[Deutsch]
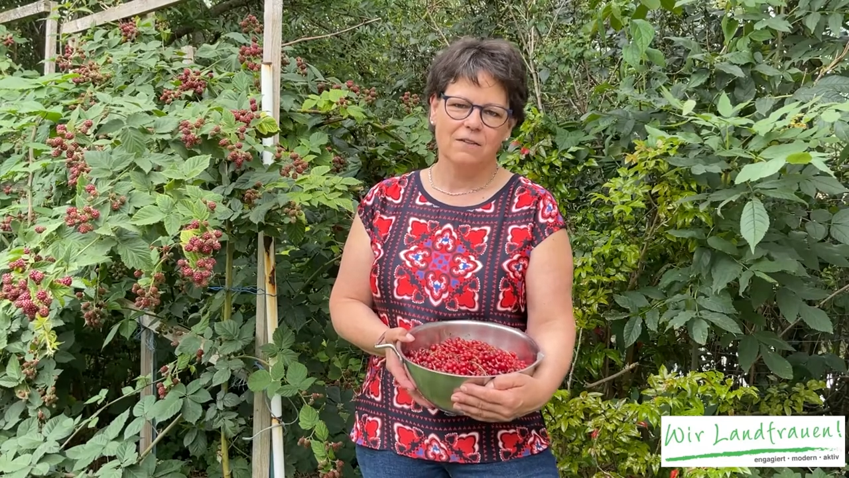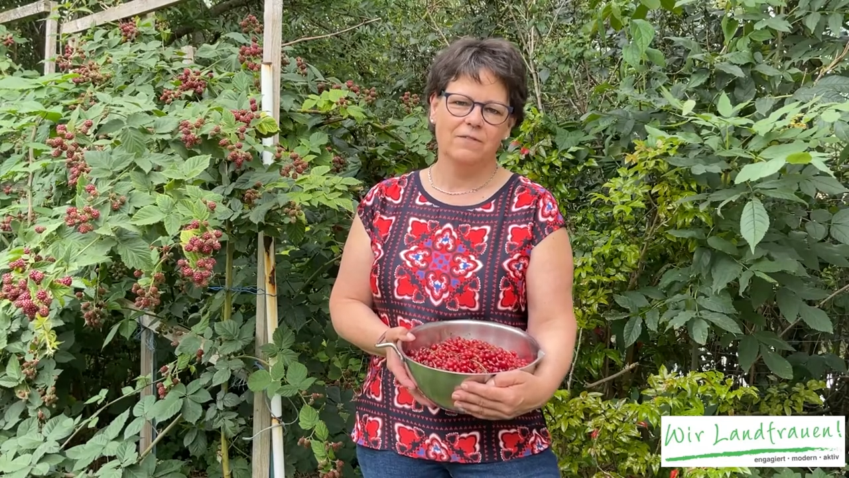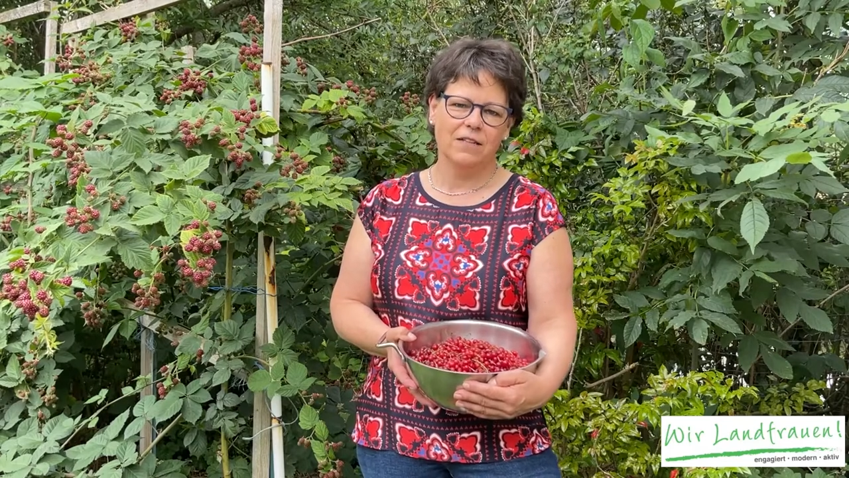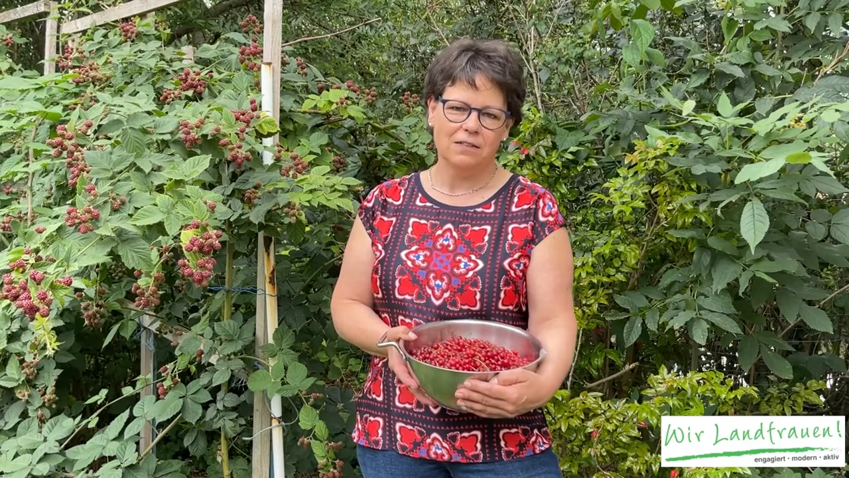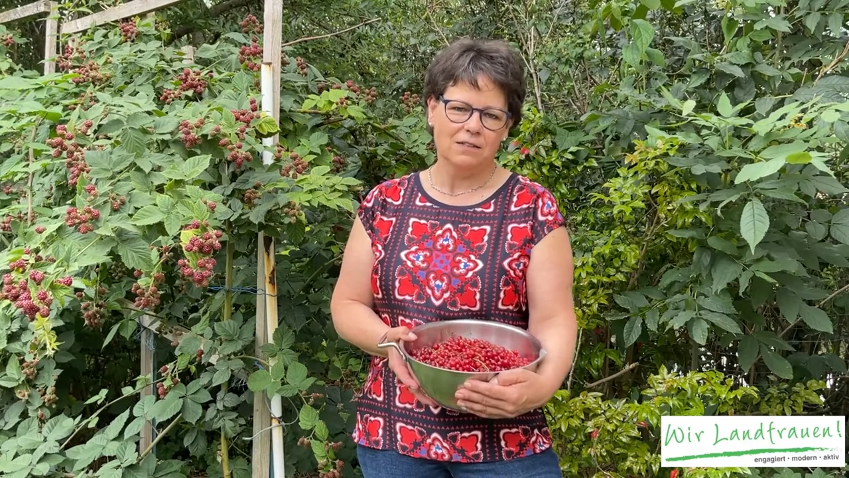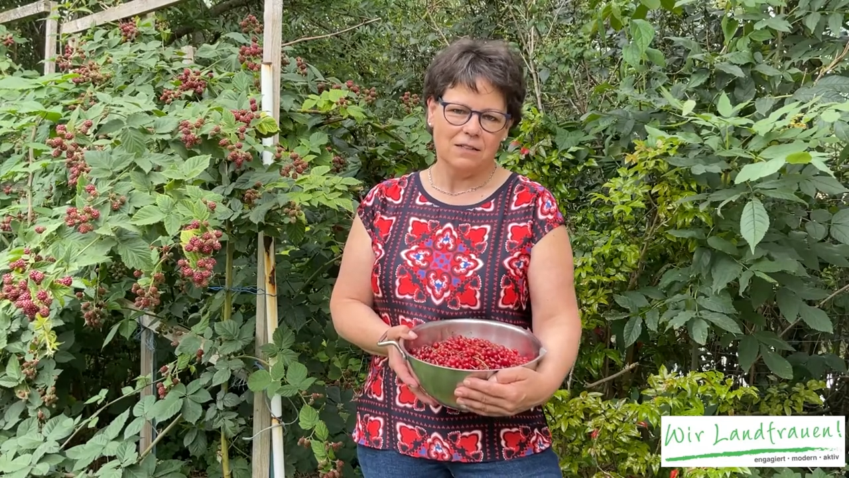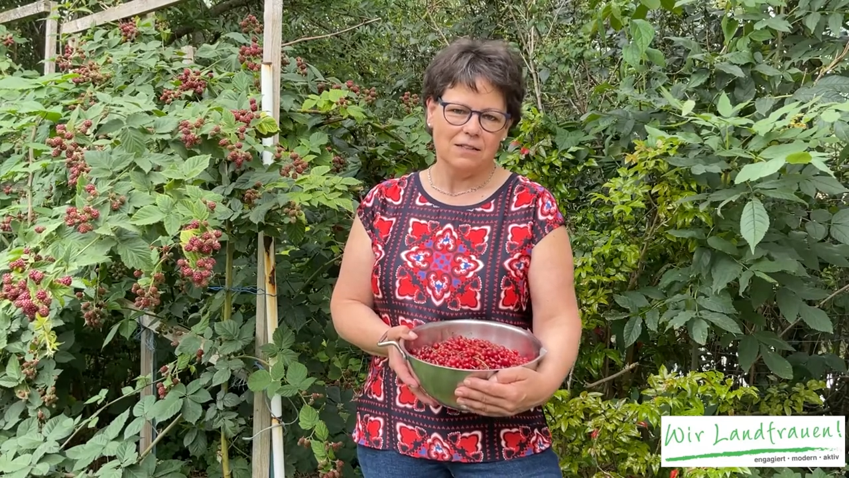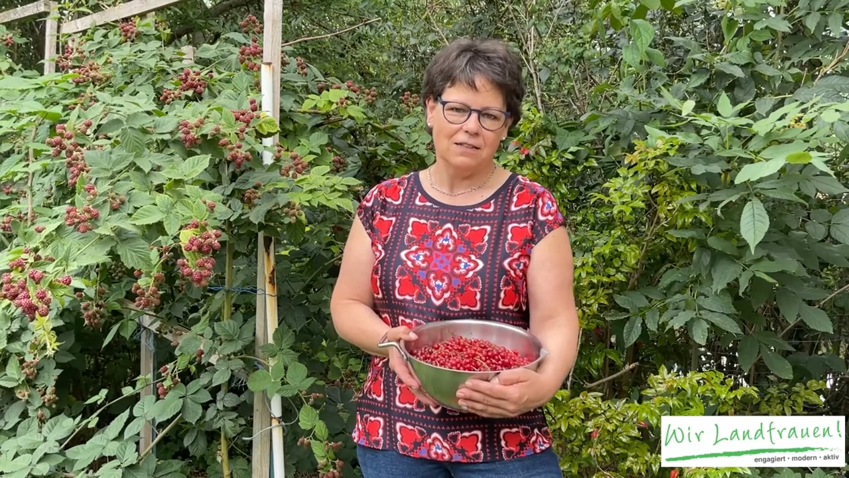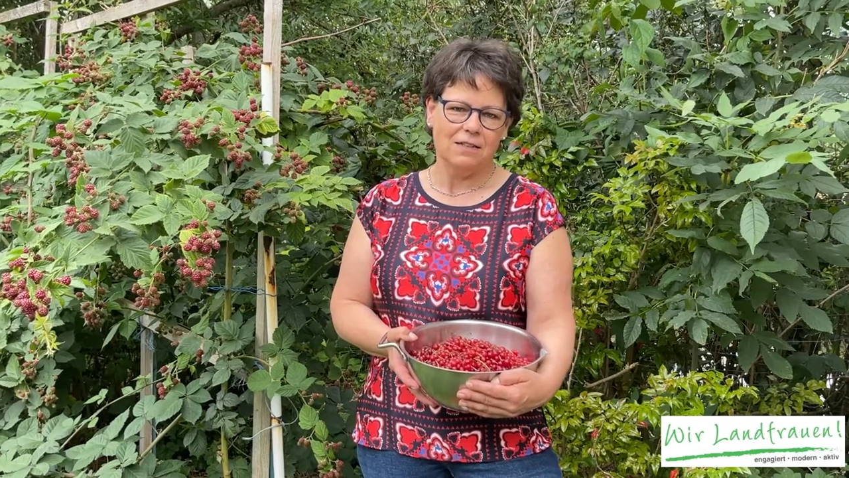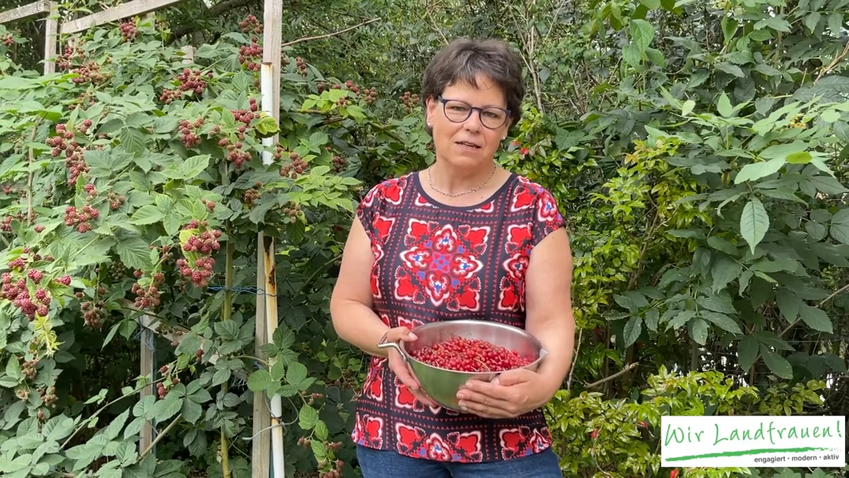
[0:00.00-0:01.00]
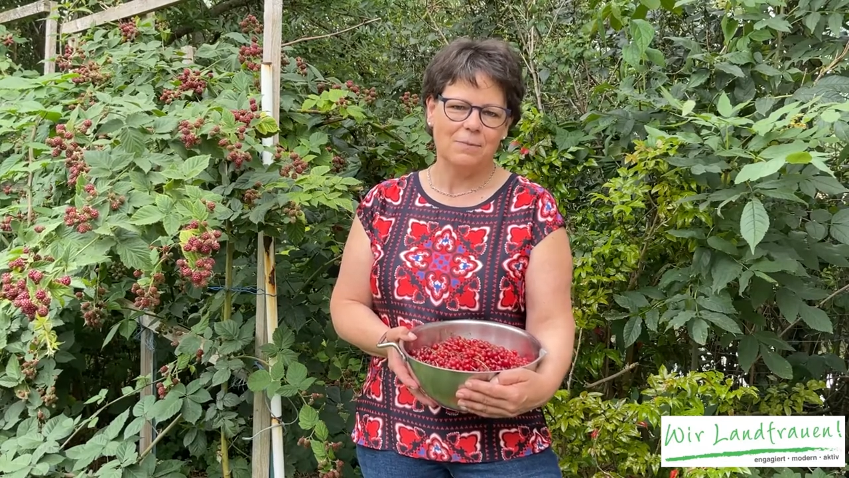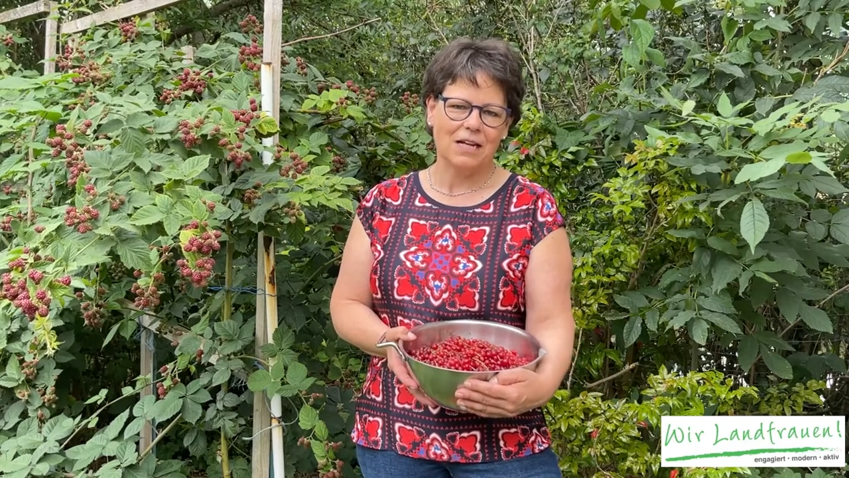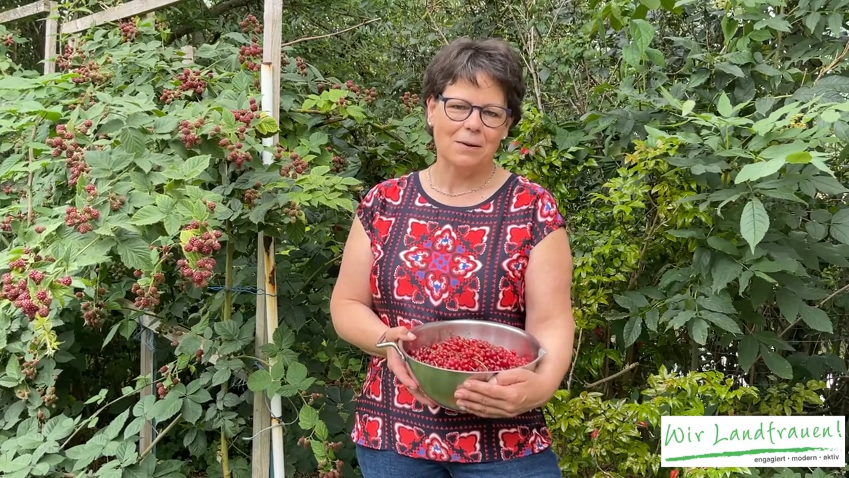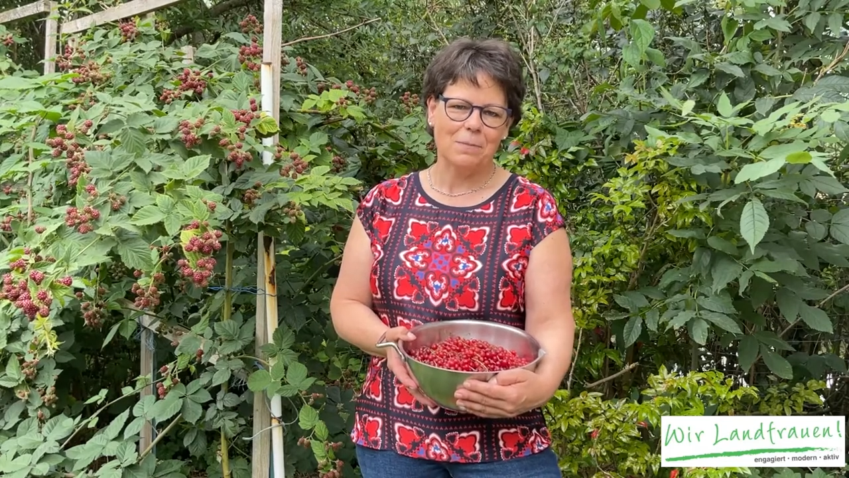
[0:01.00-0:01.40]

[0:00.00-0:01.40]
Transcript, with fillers: wie nehme ich ein